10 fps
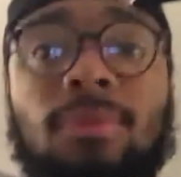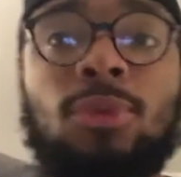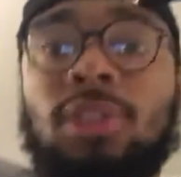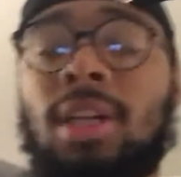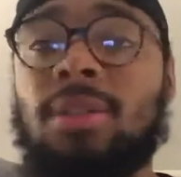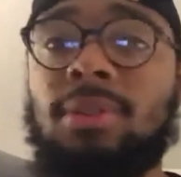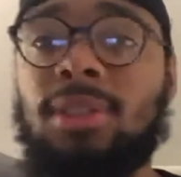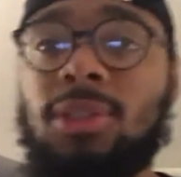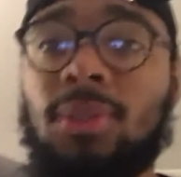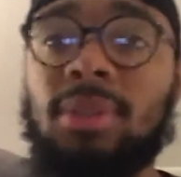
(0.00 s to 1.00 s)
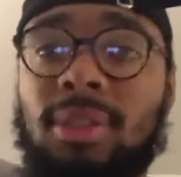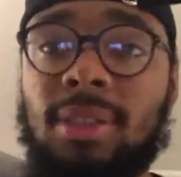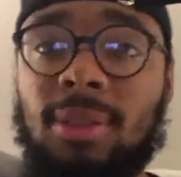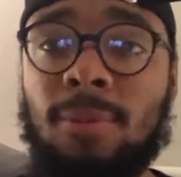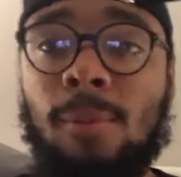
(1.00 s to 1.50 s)
nos Estados Unidos
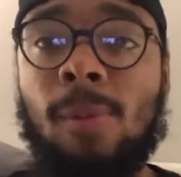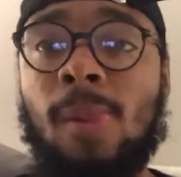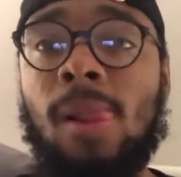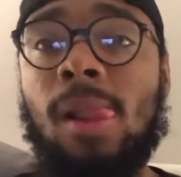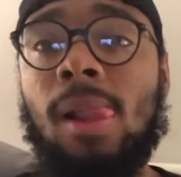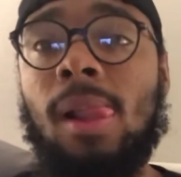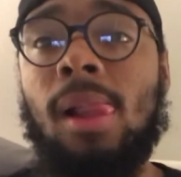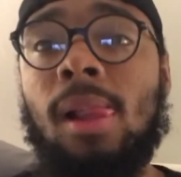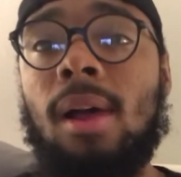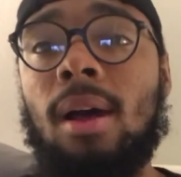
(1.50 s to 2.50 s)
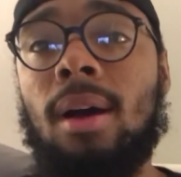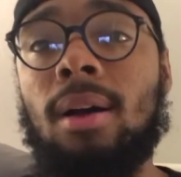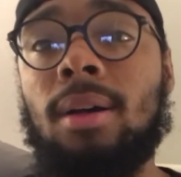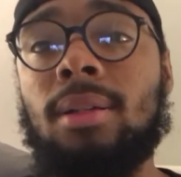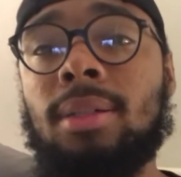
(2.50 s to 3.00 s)
sozinho,
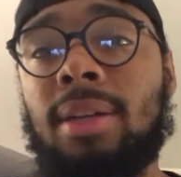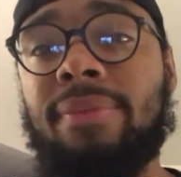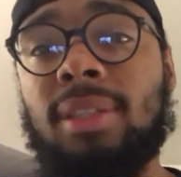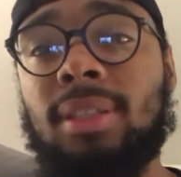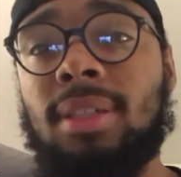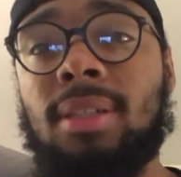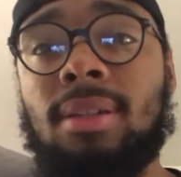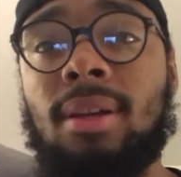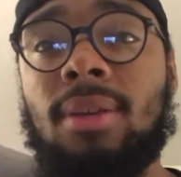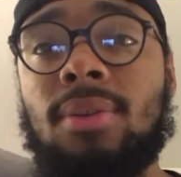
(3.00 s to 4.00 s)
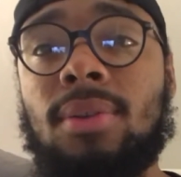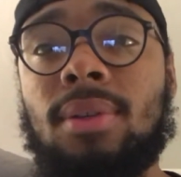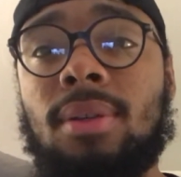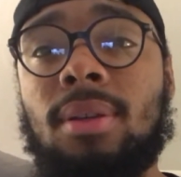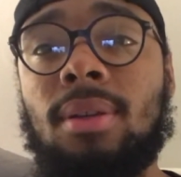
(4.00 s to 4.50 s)
ah, já faz três
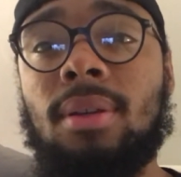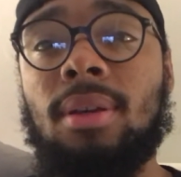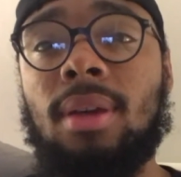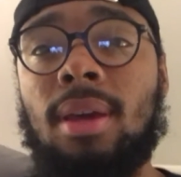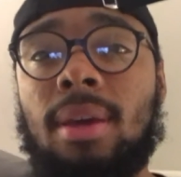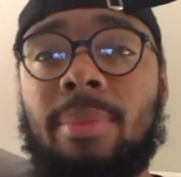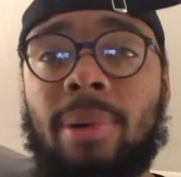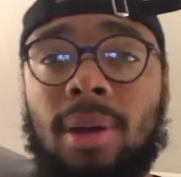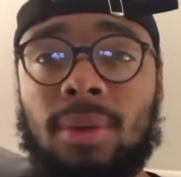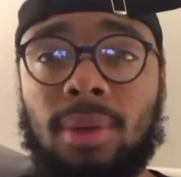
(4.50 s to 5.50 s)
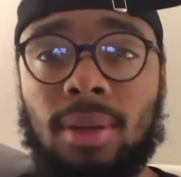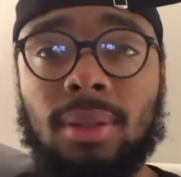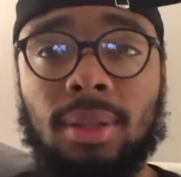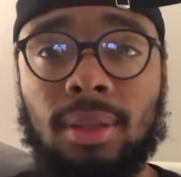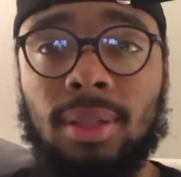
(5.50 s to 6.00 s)
anos Epá, quero
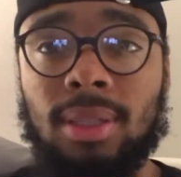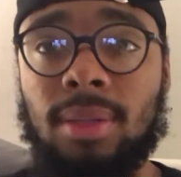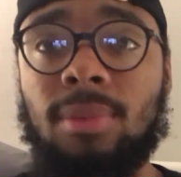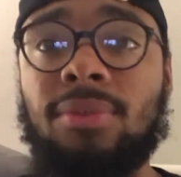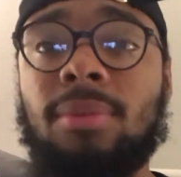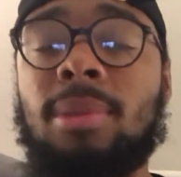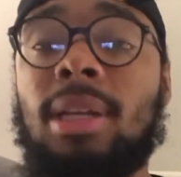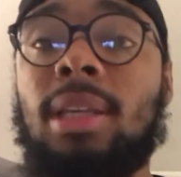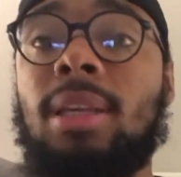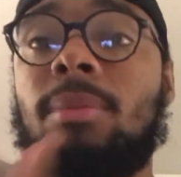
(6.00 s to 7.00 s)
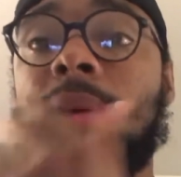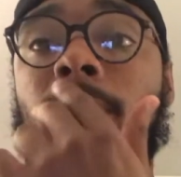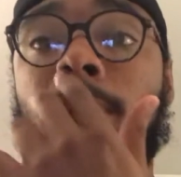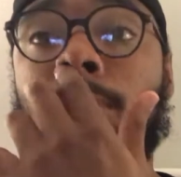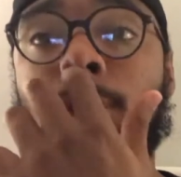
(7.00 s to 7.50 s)
tanto trazer a minha família aqui, minha
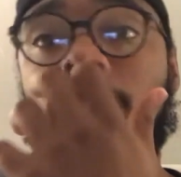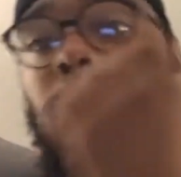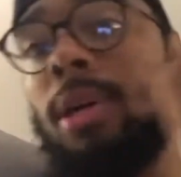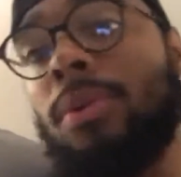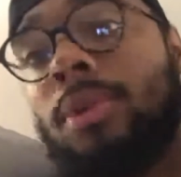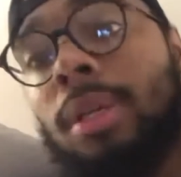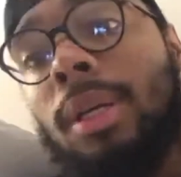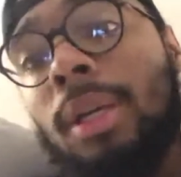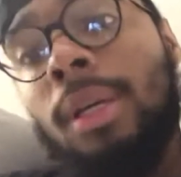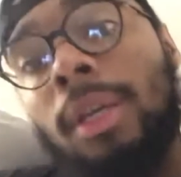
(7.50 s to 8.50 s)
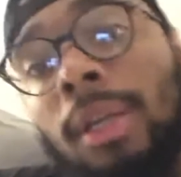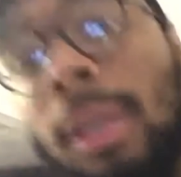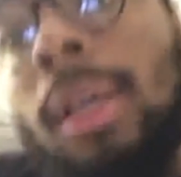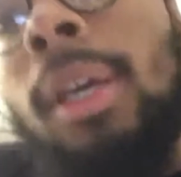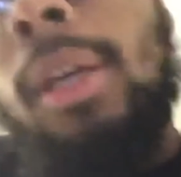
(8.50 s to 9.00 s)
mãe, meus irmãos.
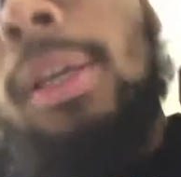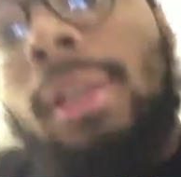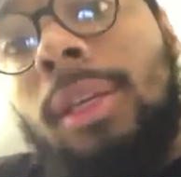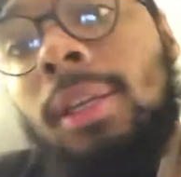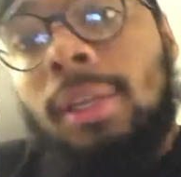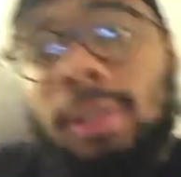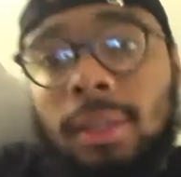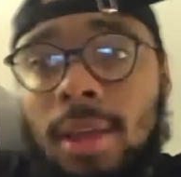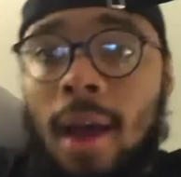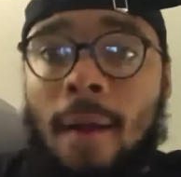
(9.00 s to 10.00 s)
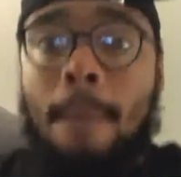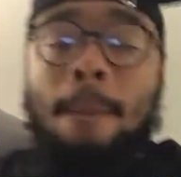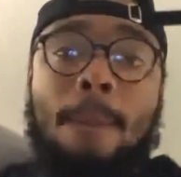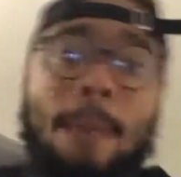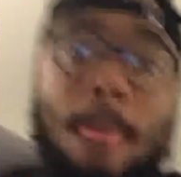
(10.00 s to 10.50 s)
E, yeah.
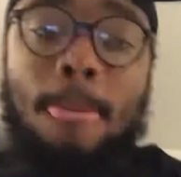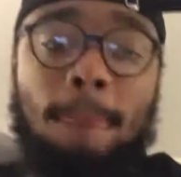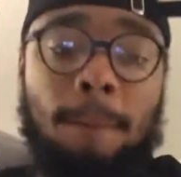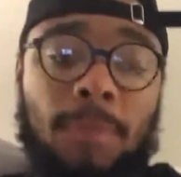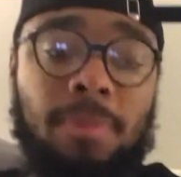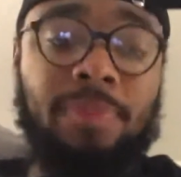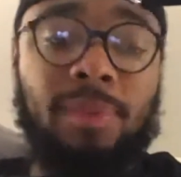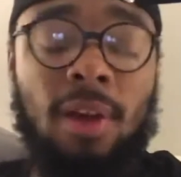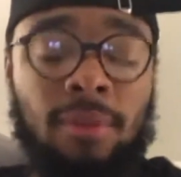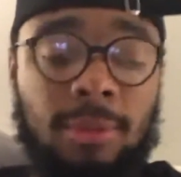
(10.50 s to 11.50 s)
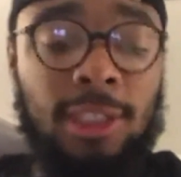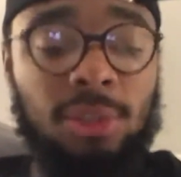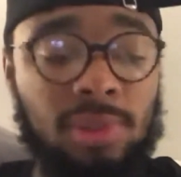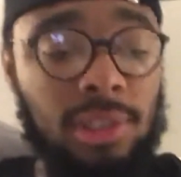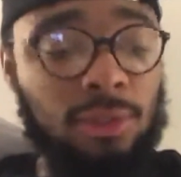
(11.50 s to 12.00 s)
Então vamos às
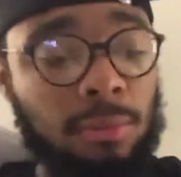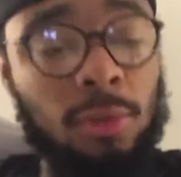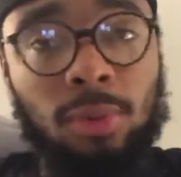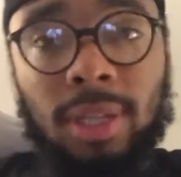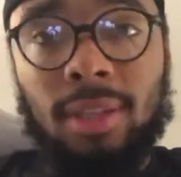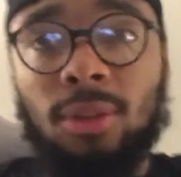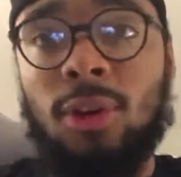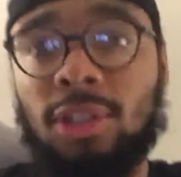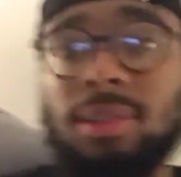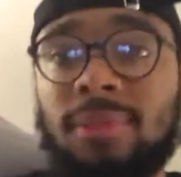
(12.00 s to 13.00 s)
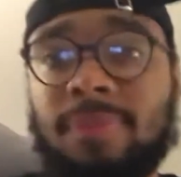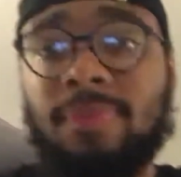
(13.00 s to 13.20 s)
coisas que o Manucleto gosta.